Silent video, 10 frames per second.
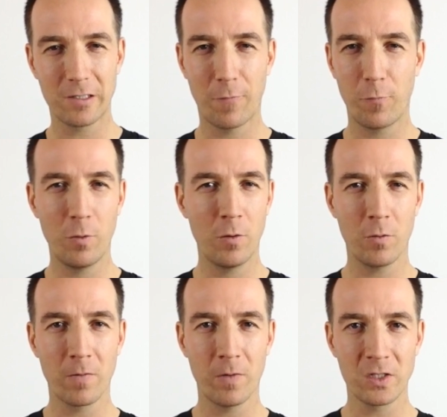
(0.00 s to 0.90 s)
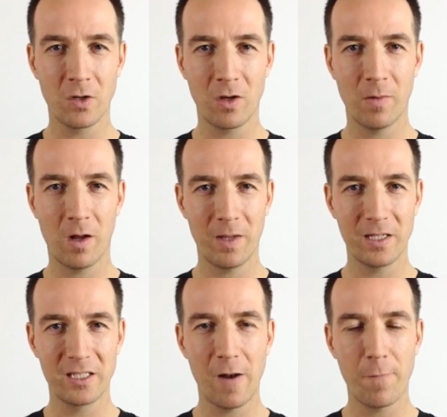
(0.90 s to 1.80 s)
Gefühl oder was auch immer. Aber
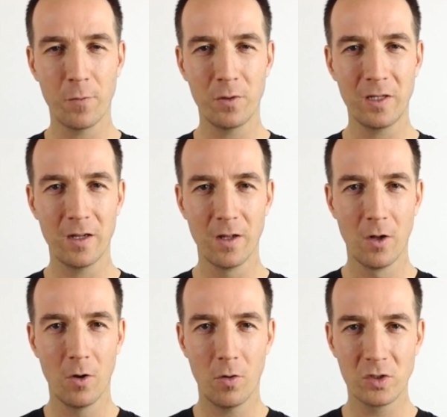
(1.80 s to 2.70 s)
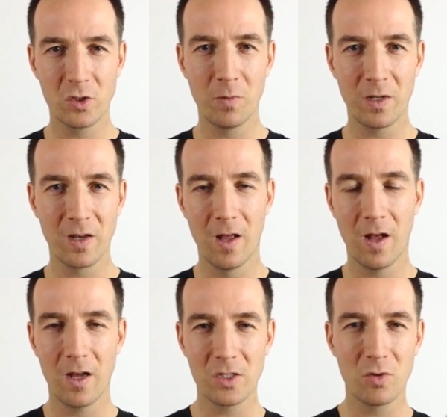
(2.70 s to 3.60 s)
erzähl von dir und somit
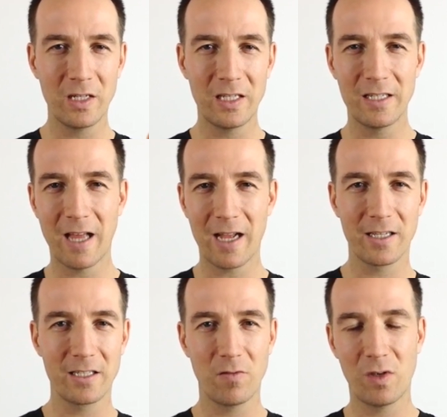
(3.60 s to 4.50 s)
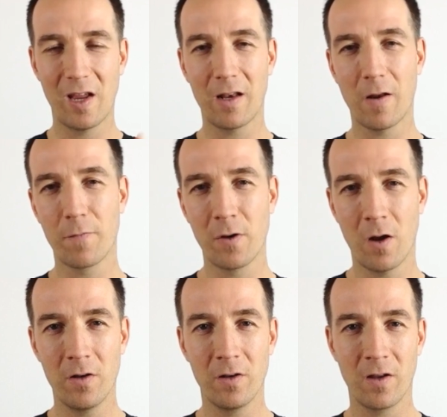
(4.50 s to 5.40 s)
hast du nicht diese Aggressivität auf den
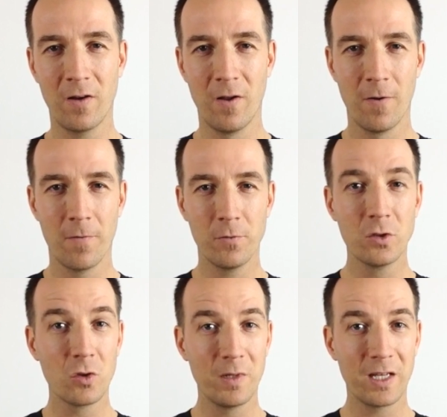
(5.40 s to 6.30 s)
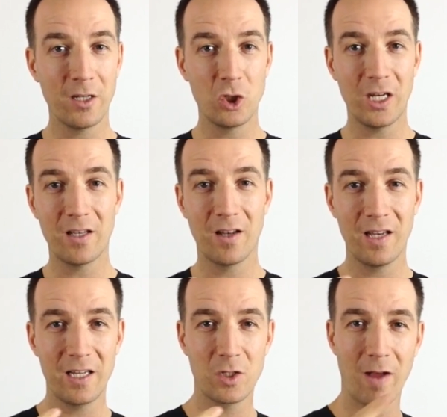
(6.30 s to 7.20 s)
anderen und somit entsteht dann
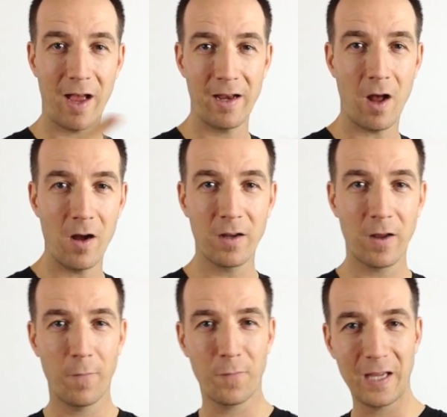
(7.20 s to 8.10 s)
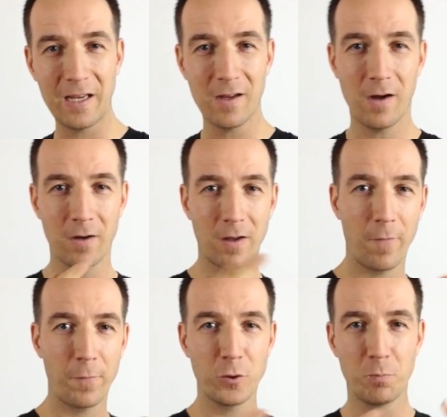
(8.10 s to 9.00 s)
nicht so ein Angriff gegen
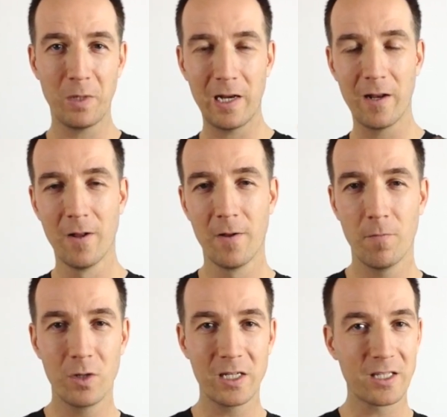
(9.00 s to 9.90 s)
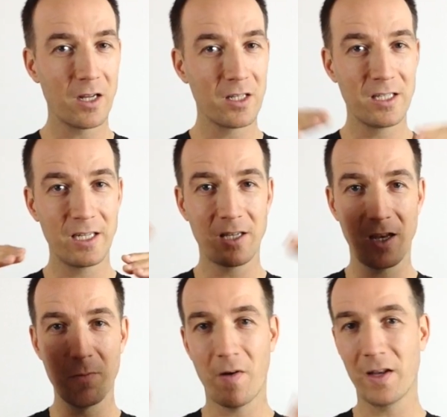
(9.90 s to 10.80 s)
Angriffsspiel, wo das Ganze sich
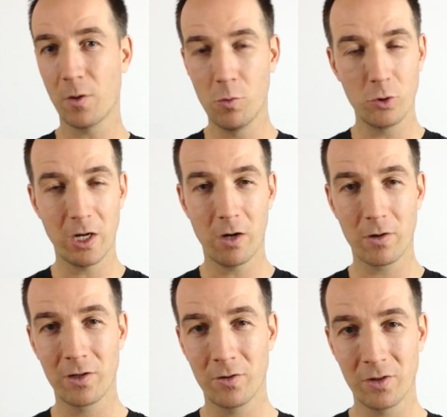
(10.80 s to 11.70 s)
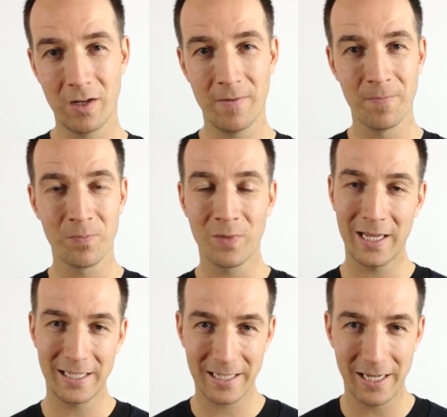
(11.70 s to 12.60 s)
dann immer weiter hochschaukelt und dann
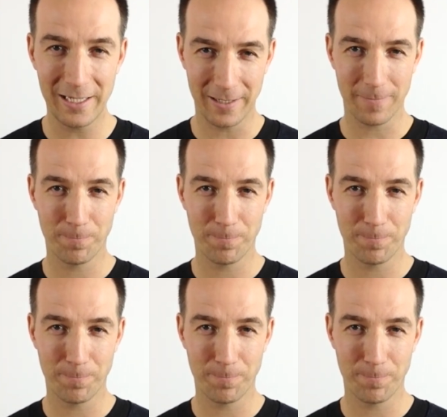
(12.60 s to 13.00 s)
eskaliert.